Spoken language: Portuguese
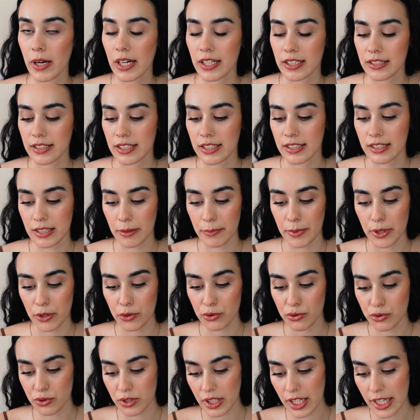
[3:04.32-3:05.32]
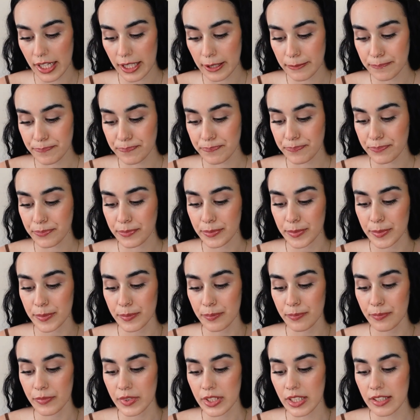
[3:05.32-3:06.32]
marketing, também gostei.
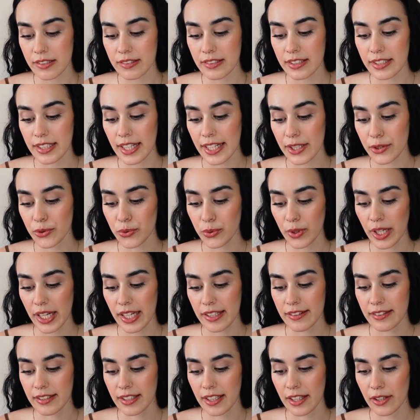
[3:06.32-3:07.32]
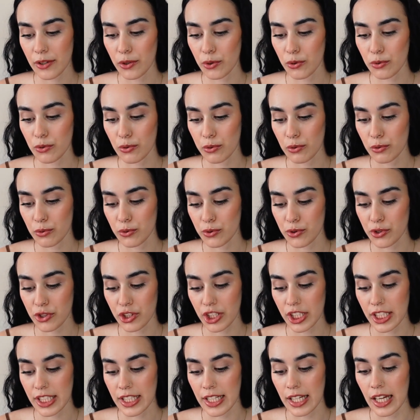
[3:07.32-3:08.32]
Direito, ética e
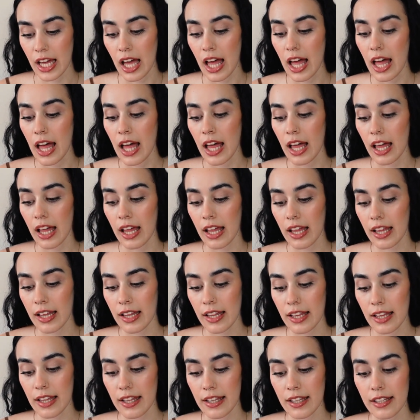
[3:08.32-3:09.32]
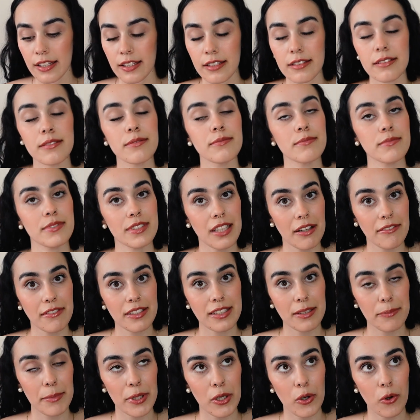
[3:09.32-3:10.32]
deontologia, estava
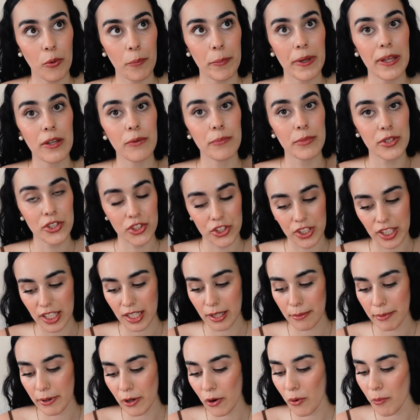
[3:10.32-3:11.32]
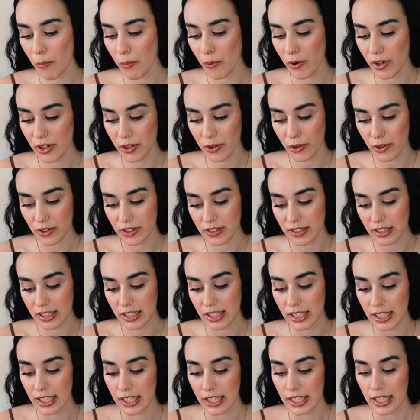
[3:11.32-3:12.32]
ah, uh, também com medo, mas acabei com boa
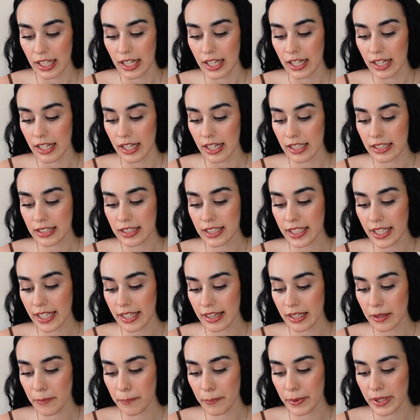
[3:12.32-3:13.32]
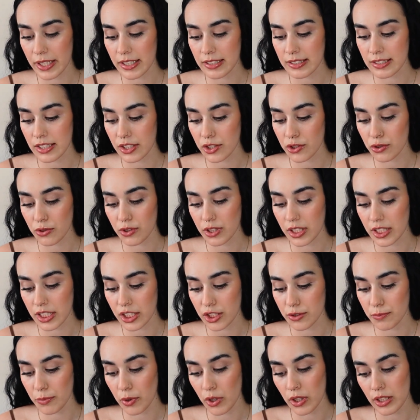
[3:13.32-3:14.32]
nota. Ateliê de imprensa e
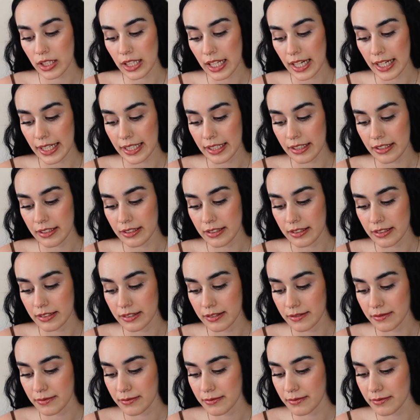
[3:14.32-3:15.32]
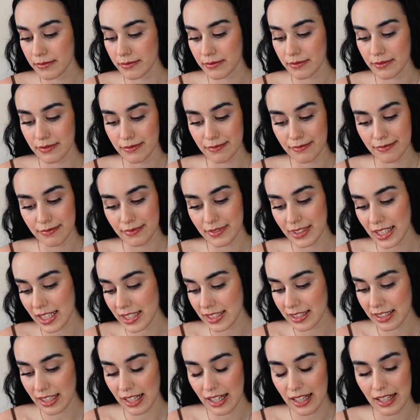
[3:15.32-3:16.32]
jornalismo online, lá
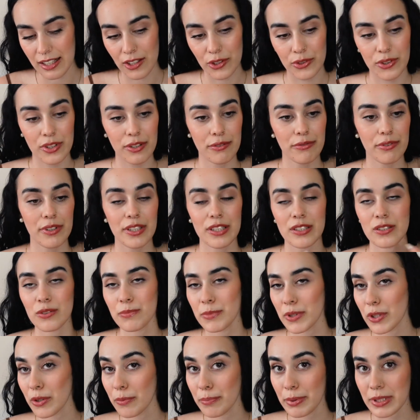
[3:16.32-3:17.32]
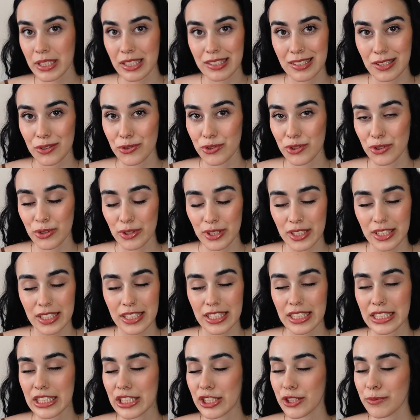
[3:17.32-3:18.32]
está outra vez, uma compilação de
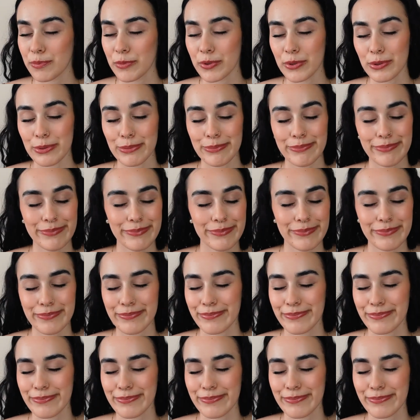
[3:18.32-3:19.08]
jornalismo.